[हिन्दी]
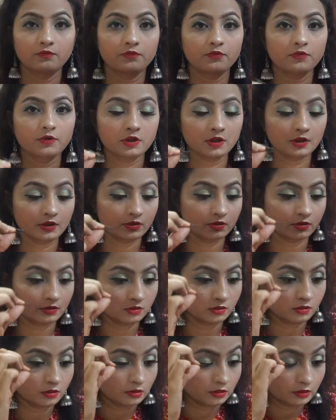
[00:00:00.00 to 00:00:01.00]
फिर
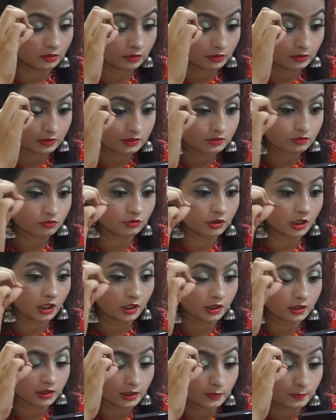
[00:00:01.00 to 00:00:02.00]
इसको क्या
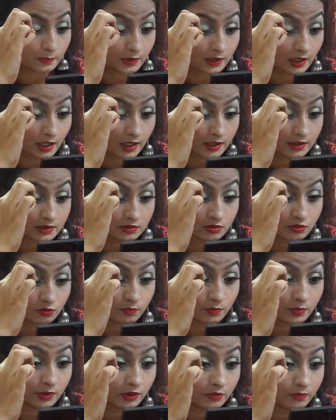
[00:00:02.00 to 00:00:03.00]
करना है अपने आईज़ के
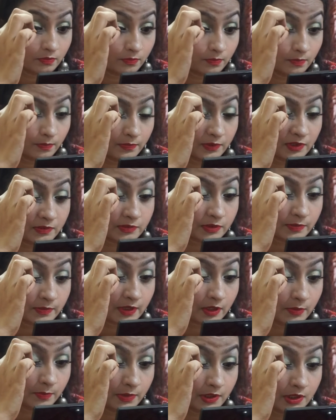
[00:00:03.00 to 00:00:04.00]
ऊपर सबसे
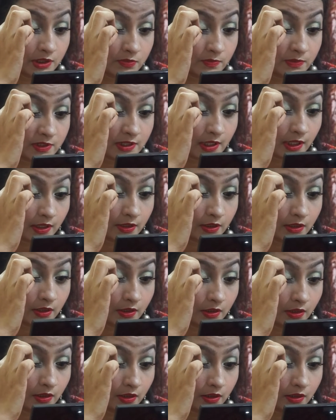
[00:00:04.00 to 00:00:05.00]
पहले बीच में सेट
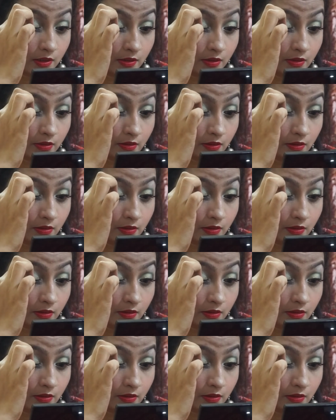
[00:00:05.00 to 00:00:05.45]
करना है